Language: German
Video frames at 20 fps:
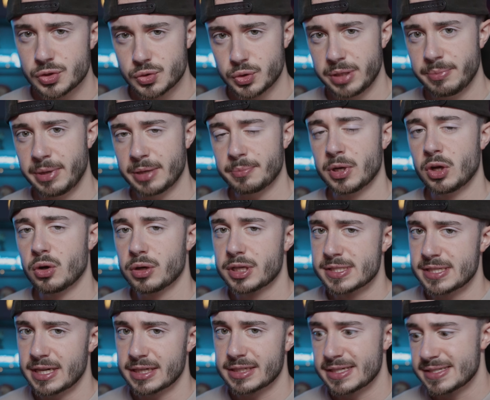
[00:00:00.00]
Zudem hat man auch
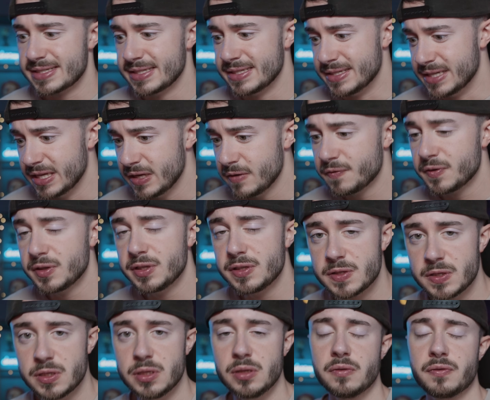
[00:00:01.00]
gesagt, dass sie
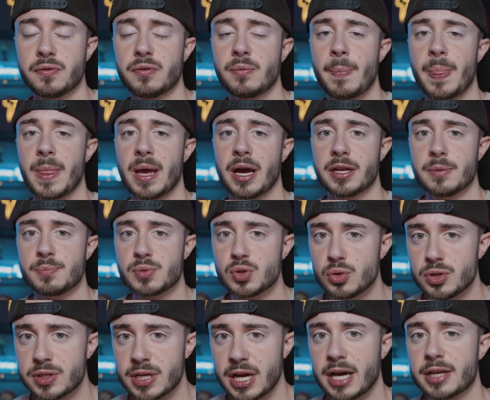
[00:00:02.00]
definitiv eine
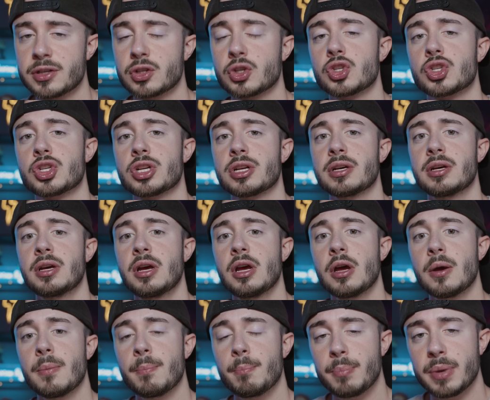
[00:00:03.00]
psychiatrische
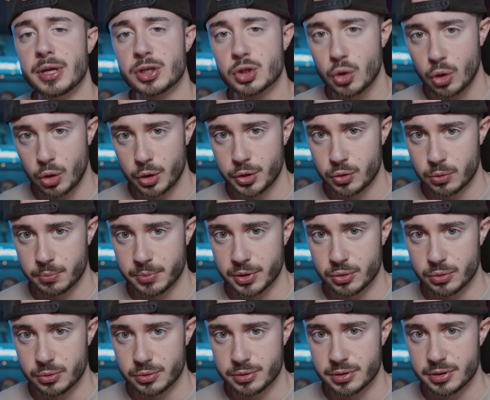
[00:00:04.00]
Betreuung
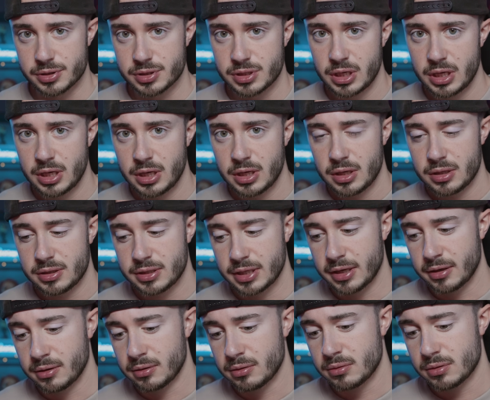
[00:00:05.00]
benötigt.
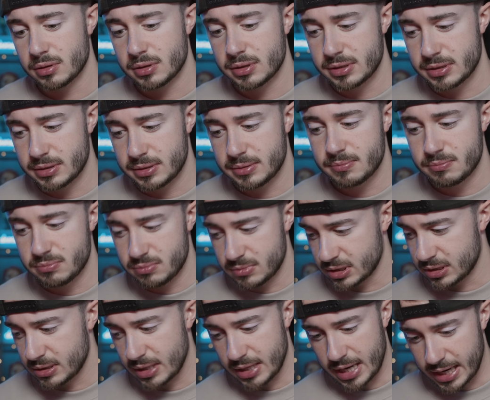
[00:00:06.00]
Denn
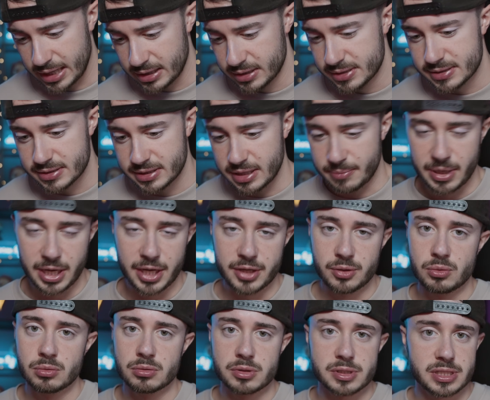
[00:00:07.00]
alle sind der
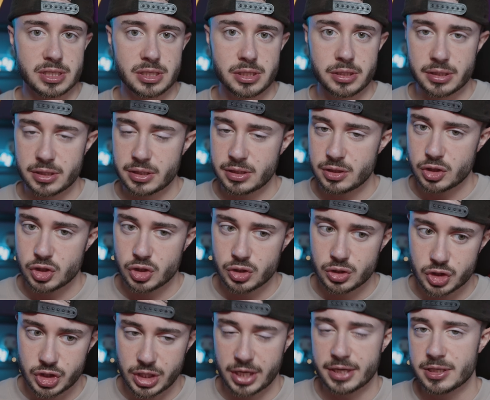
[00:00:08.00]
Meinung, sie
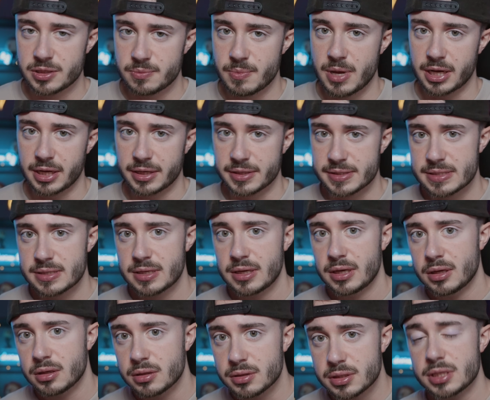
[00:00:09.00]
scheint nicht mehr ganz
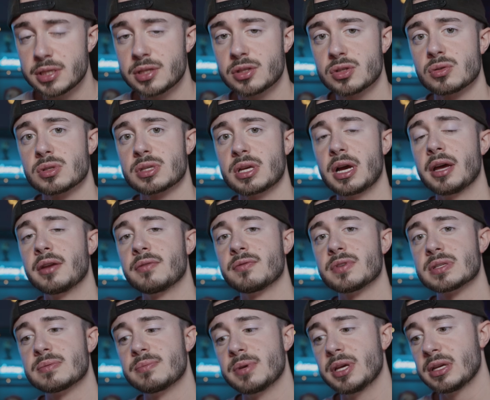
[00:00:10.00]
dicht zu sein,
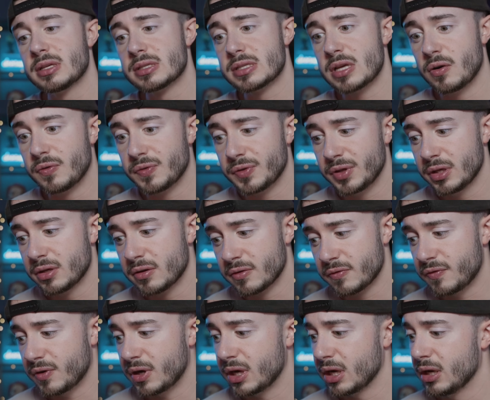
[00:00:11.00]
weswegen sie auf jeden
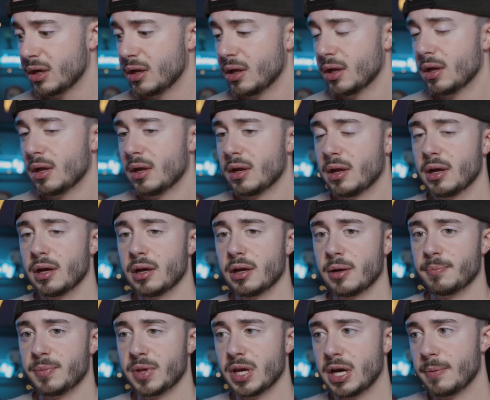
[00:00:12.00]
Fall,
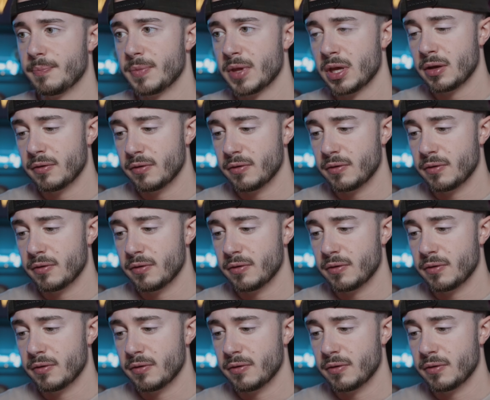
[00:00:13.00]
ähm, ja,